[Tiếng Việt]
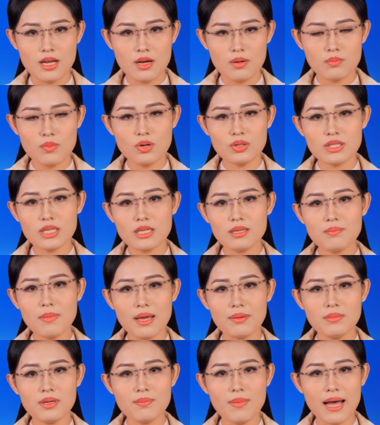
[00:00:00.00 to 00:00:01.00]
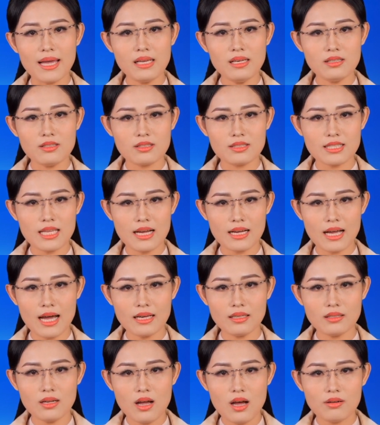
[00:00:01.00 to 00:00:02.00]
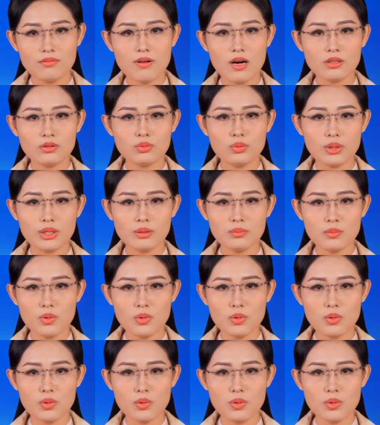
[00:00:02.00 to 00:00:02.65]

bố trí bảy mươi bảy lượt xe khách, vận chuyển